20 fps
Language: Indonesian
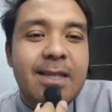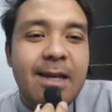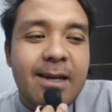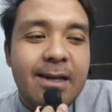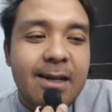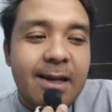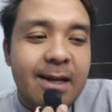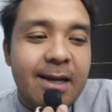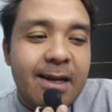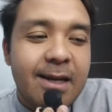
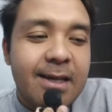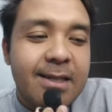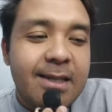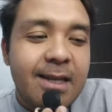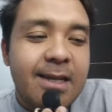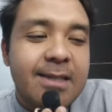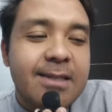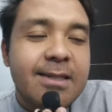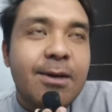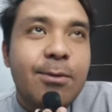Channel yang gak
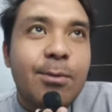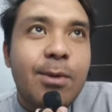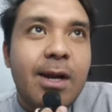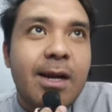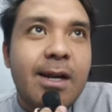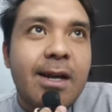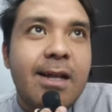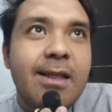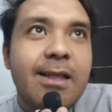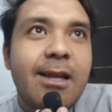jelas
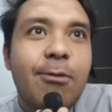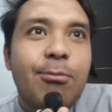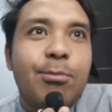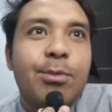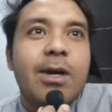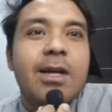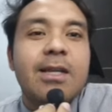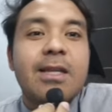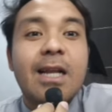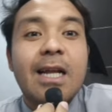keberadaan
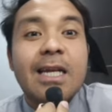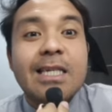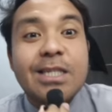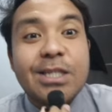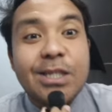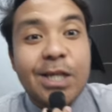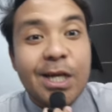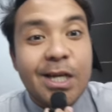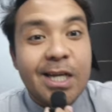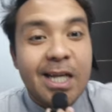tapi yang jelas
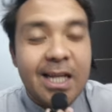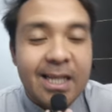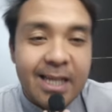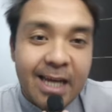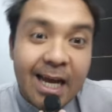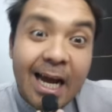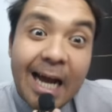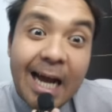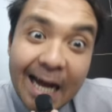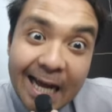
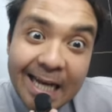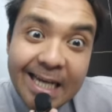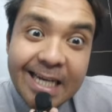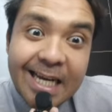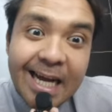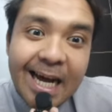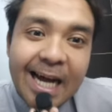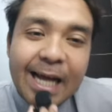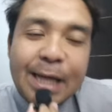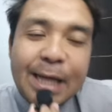channelnya
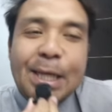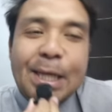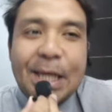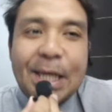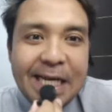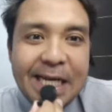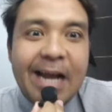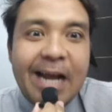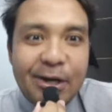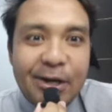ada
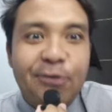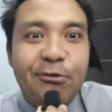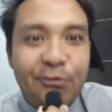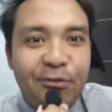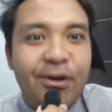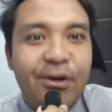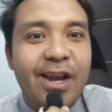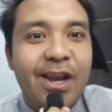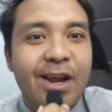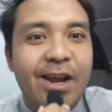Dan di
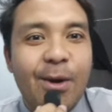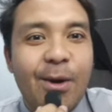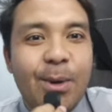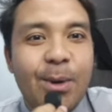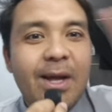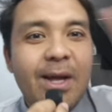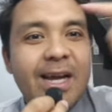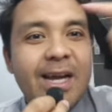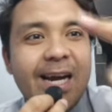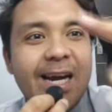video
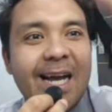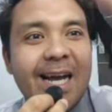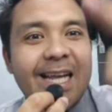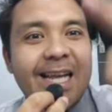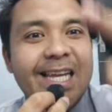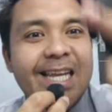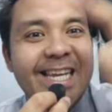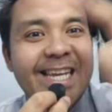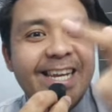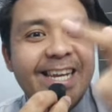
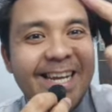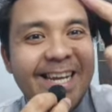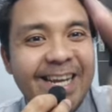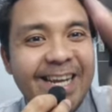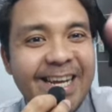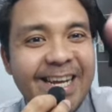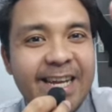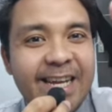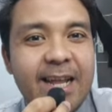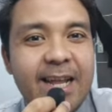kali
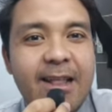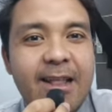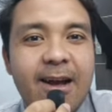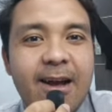ini kita